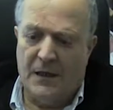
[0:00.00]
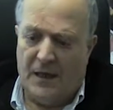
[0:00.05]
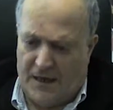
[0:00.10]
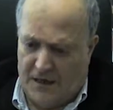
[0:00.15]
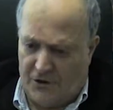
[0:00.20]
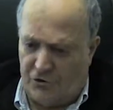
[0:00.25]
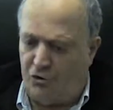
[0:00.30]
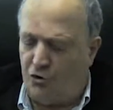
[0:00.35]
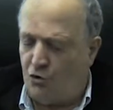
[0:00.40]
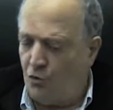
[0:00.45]

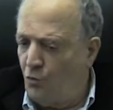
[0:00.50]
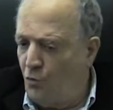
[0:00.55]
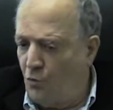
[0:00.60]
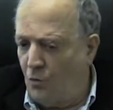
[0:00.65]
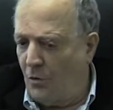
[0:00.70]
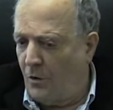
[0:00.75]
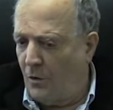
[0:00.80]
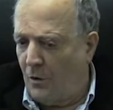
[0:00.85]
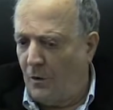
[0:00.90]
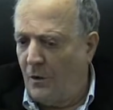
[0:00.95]

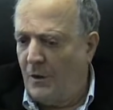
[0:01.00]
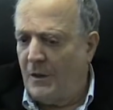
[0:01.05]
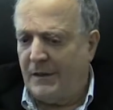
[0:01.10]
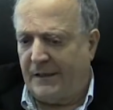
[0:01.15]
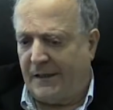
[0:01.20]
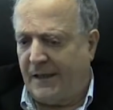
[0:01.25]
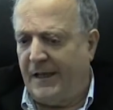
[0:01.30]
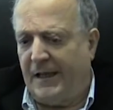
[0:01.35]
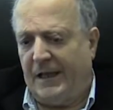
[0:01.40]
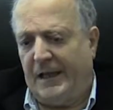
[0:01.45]
aggiungo
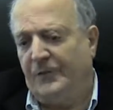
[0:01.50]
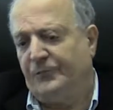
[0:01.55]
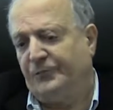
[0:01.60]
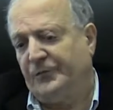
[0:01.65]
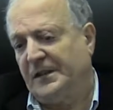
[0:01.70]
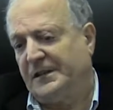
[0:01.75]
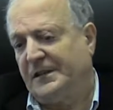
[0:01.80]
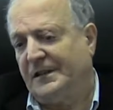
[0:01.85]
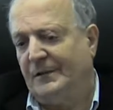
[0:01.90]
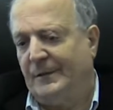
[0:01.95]
che
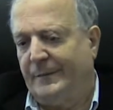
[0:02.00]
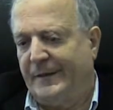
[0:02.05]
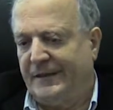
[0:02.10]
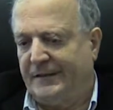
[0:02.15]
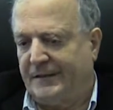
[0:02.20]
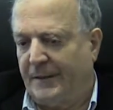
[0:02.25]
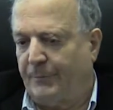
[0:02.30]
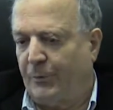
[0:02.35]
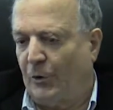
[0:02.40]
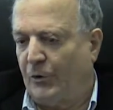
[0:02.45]

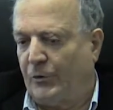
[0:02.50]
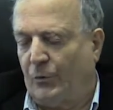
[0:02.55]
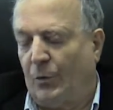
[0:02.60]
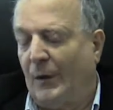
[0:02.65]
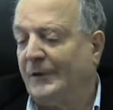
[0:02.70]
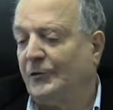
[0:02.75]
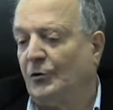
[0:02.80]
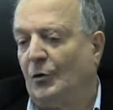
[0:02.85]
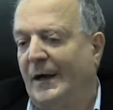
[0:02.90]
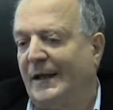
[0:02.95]
effettivamente poi
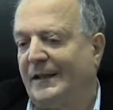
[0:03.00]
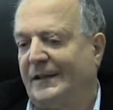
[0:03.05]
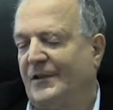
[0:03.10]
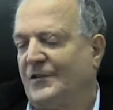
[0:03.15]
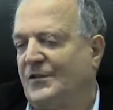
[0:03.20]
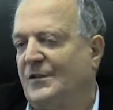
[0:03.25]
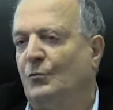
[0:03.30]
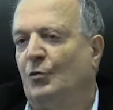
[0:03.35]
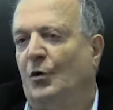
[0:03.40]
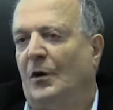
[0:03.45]
quando anche
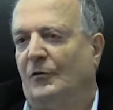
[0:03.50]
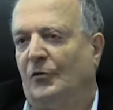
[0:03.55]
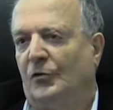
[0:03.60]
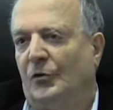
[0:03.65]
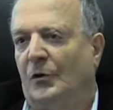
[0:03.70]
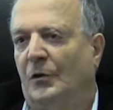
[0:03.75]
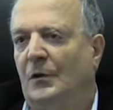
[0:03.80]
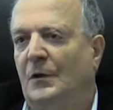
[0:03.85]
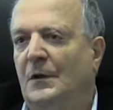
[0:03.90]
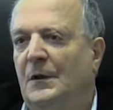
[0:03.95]
si
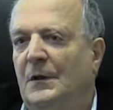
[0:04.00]
muovono